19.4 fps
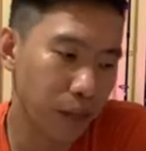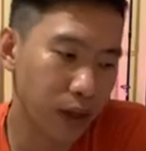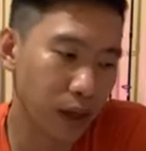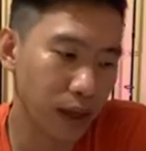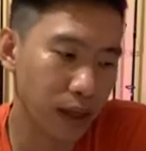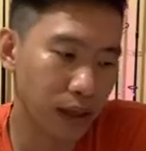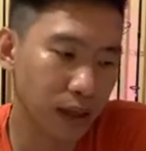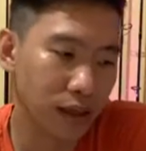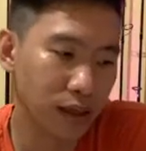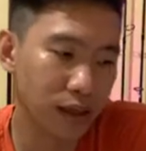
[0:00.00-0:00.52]

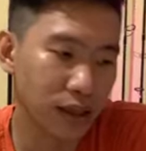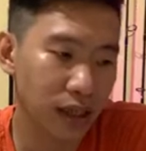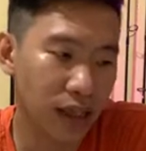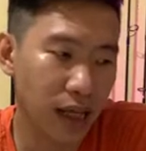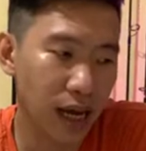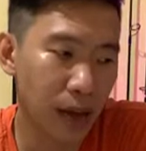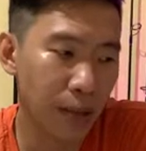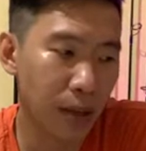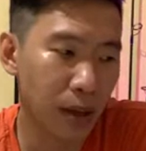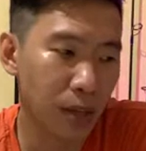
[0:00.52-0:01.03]
yang
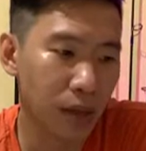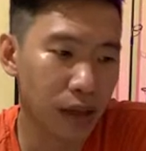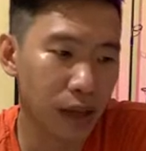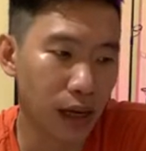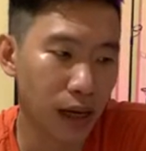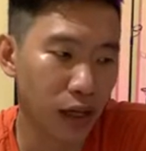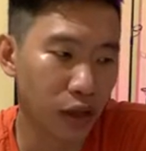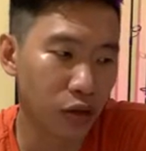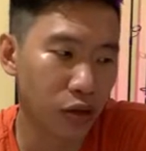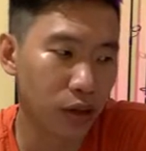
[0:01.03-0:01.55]
tersedia apa bisa
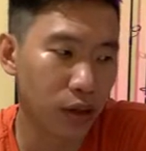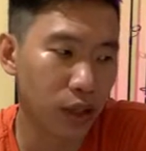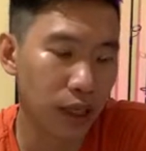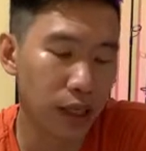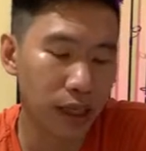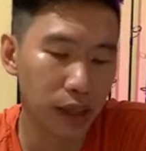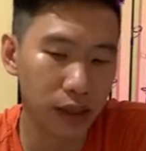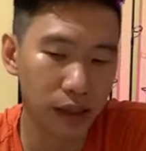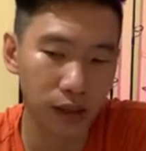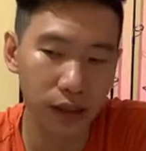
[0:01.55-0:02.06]
langsung
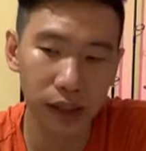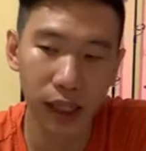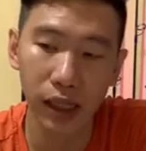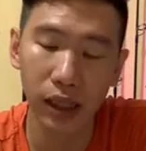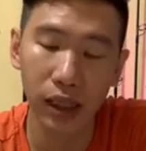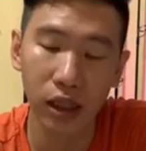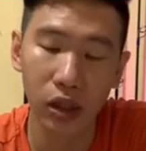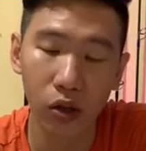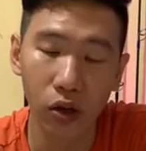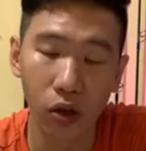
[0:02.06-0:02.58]
saja cek
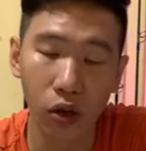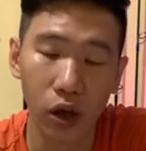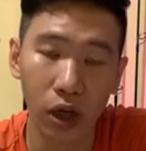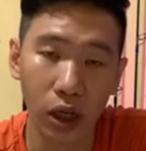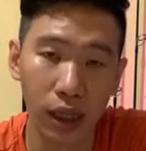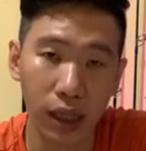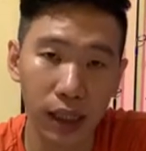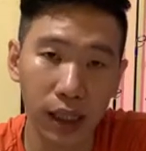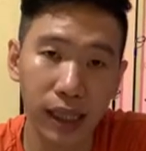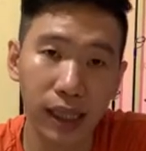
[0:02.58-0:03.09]
di toko
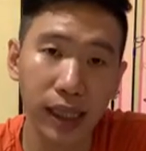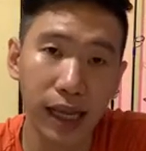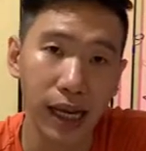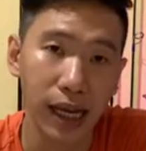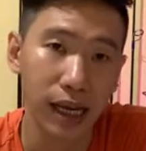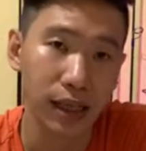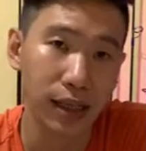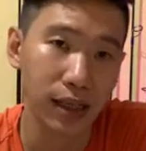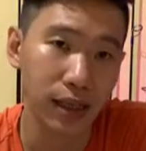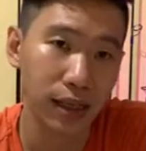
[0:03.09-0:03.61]
online kita
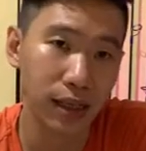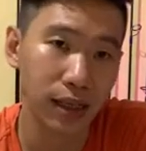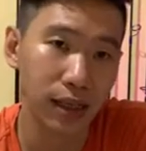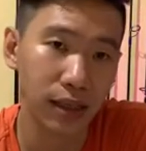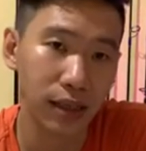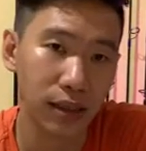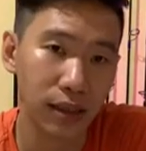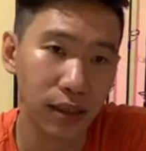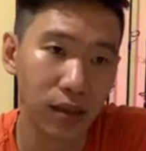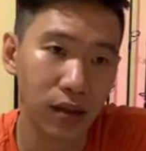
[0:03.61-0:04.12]
ya. Jadi
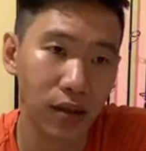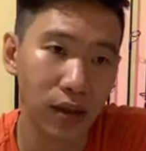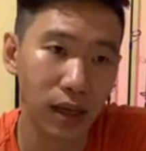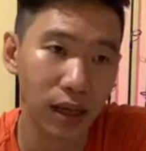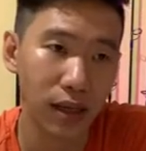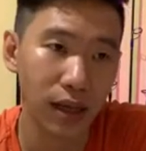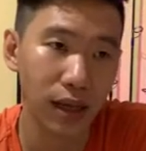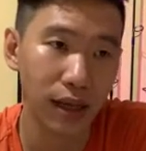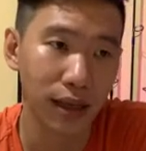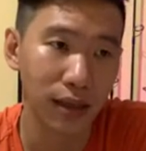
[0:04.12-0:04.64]
di situ
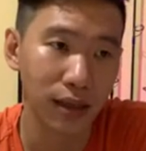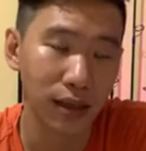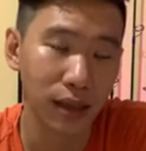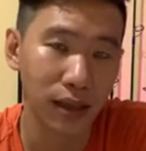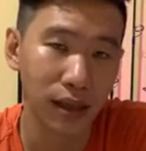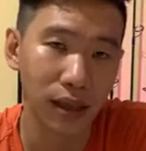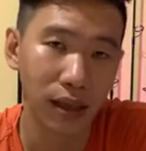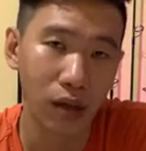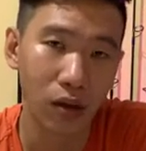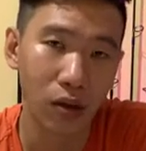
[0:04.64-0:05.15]
nanti akan saya
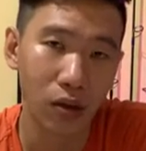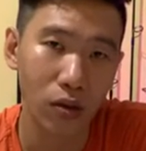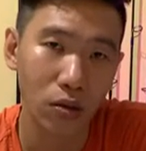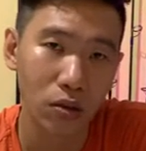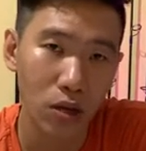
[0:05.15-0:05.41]
taruh